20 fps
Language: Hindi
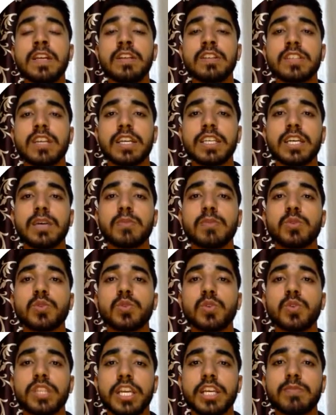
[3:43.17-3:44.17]
ताकि आप उसको
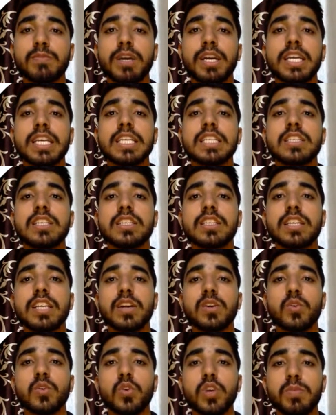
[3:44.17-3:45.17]
देख पाएं इसी तरह
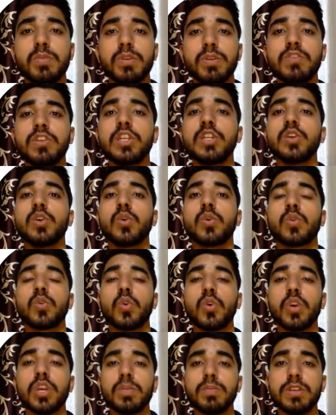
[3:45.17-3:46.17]
कोई भी वीडियो
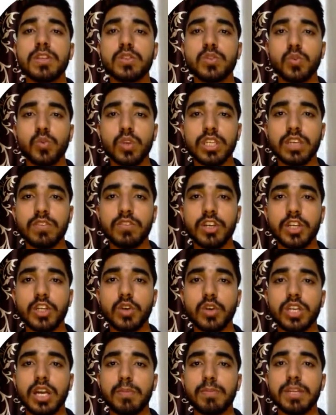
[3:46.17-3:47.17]
कोई भी स्कूल की वीडियो
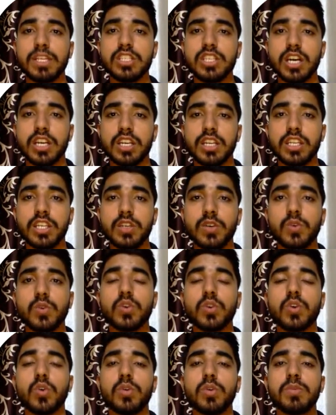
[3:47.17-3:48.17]
अगर आपने जाननी हो
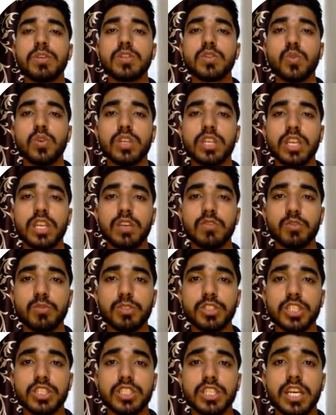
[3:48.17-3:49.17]
कोई भी स्कूल की
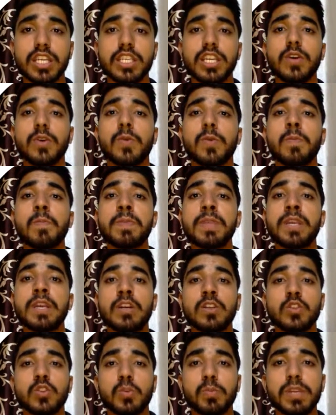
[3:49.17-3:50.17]
इन्फॉर्मेशन चाहिए हो
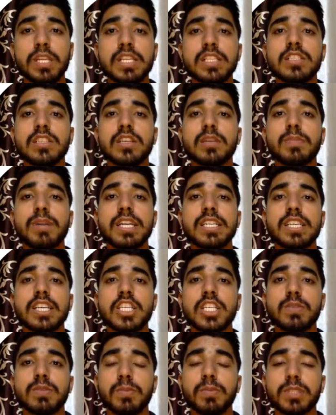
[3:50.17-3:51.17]
तो प्लीज़ कमेंट
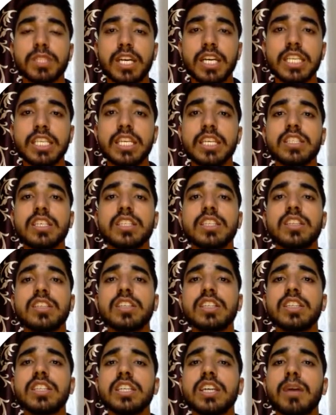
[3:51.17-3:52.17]
सेक्शन में बताइए
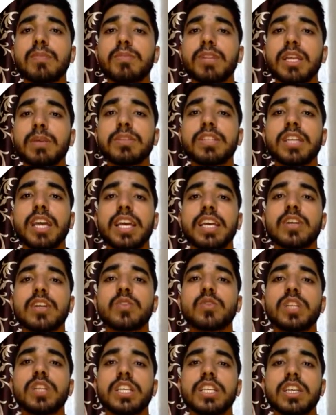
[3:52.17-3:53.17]
यदि आप नहीं बताएंगे तो
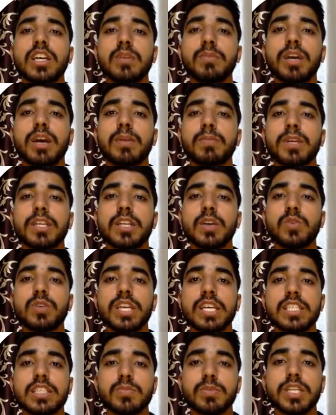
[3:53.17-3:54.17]
देखिए हमें आपके डाउट
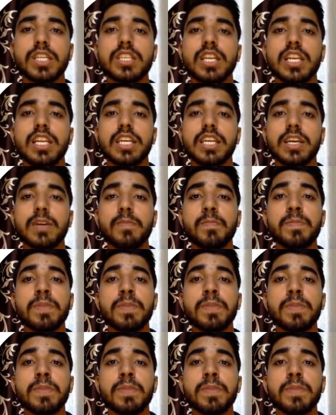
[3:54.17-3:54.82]
कैसे पता चलेंगे